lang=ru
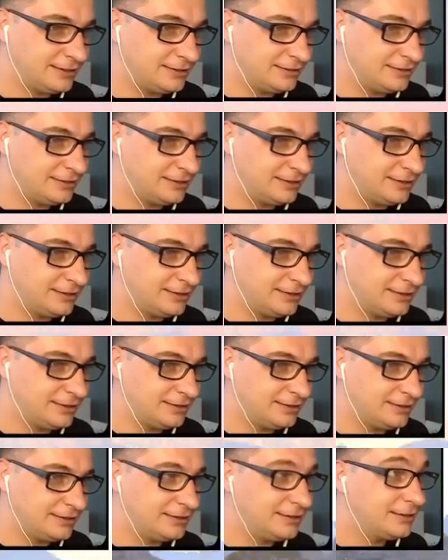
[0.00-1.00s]

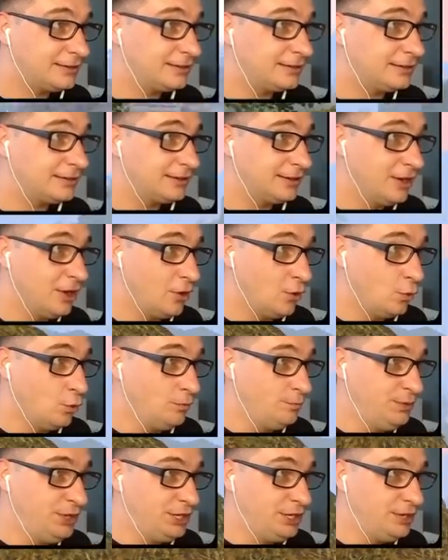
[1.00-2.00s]
Так.
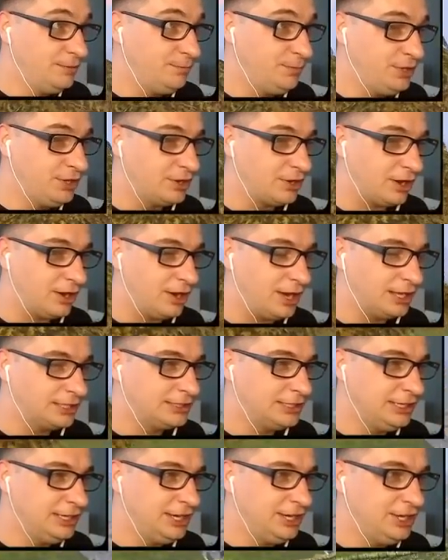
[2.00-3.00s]
Убили Понятно. пика,
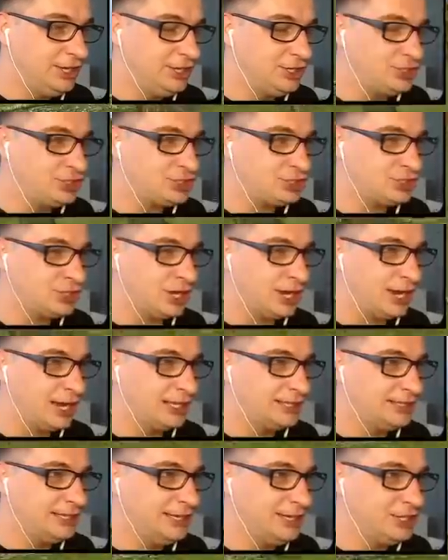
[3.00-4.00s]
отлично,
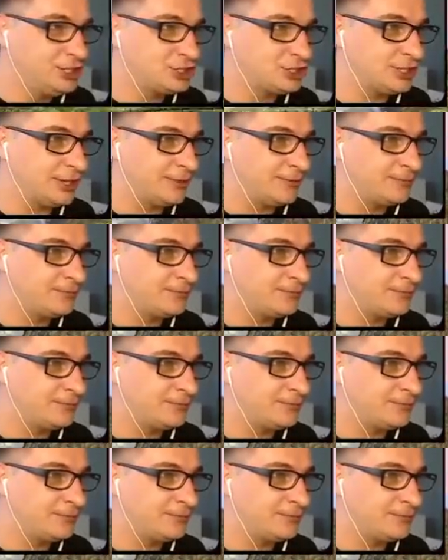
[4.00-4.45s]
отлично.